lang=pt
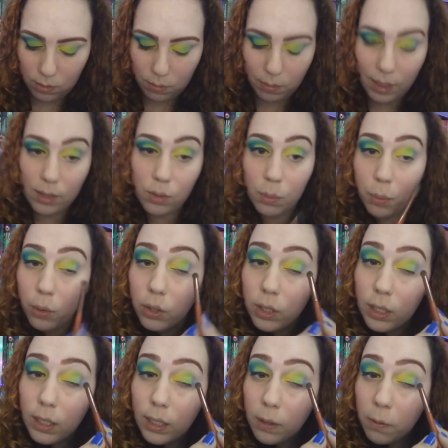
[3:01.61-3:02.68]
mais um
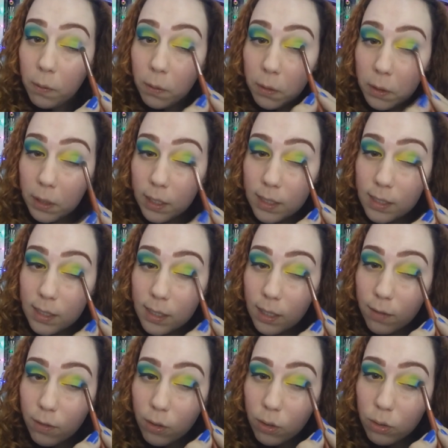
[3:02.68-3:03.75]
pouquinho e assim
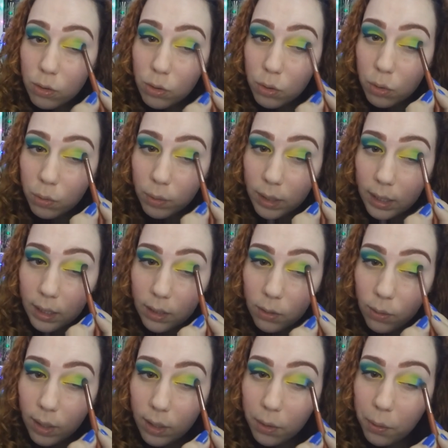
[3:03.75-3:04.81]
eu vou
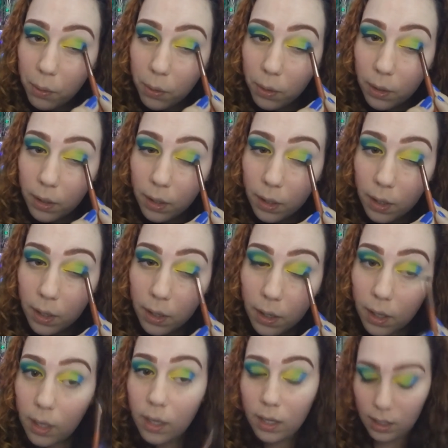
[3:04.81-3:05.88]
construindo a cor
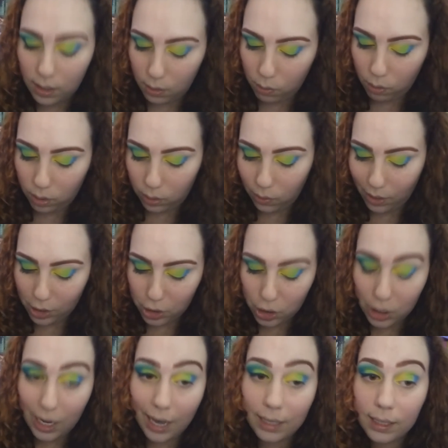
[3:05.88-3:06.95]
e quando eu
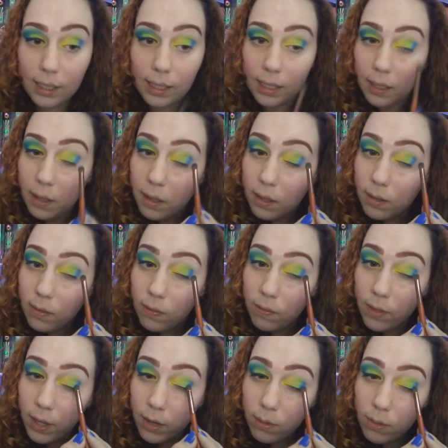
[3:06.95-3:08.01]
achar que
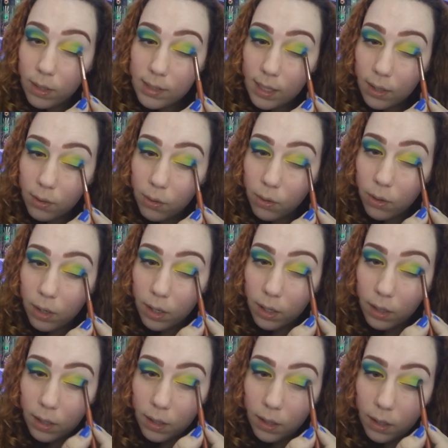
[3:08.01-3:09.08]
deu essa cor,
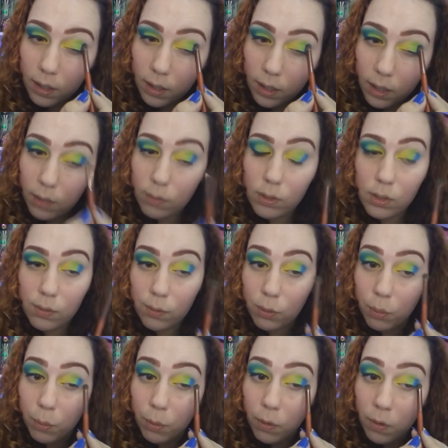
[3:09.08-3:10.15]
eu
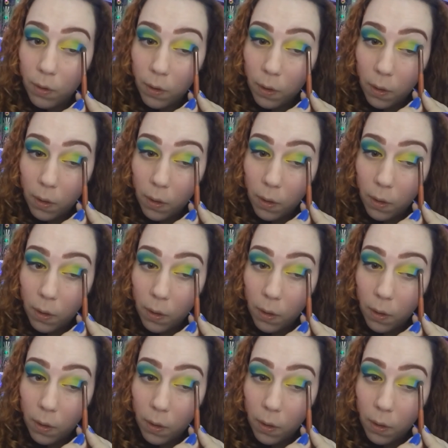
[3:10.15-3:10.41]
esfumo